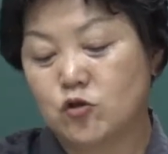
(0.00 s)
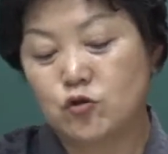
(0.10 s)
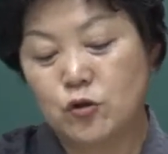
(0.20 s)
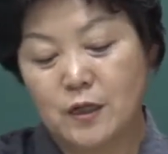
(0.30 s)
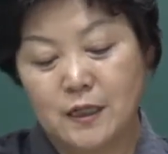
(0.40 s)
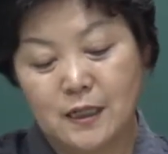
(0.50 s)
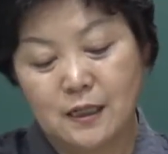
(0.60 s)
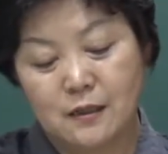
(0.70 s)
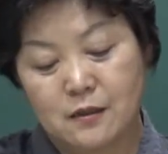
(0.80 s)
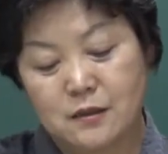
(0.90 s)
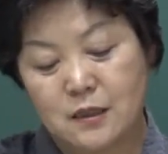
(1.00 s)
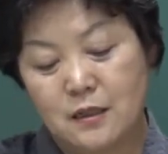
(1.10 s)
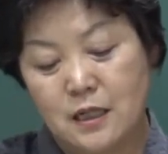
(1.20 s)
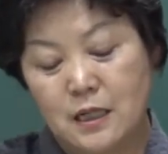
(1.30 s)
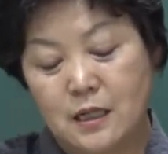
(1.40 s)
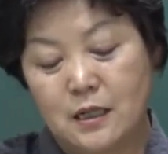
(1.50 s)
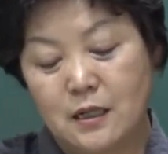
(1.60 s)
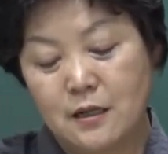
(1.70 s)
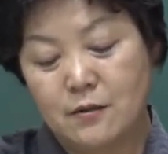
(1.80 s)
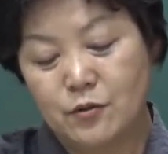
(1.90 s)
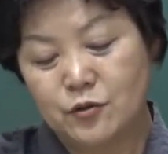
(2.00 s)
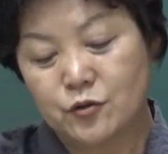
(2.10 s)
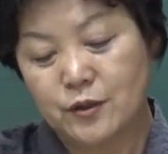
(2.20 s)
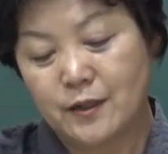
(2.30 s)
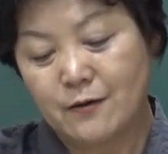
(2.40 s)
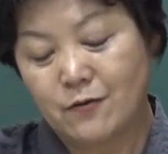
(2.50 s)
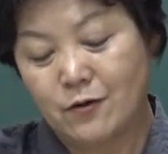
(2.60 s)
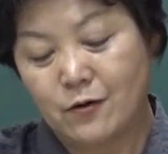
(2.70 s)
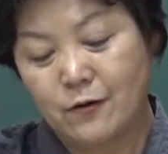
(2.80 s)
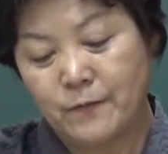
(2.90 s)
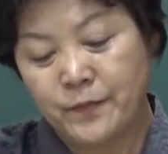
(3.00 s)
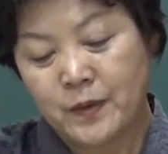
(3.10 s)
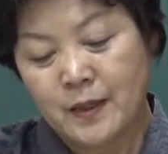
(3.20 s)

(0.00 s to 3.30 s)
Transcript: 중요하다라는 것을 읽어볼 수가 있고요.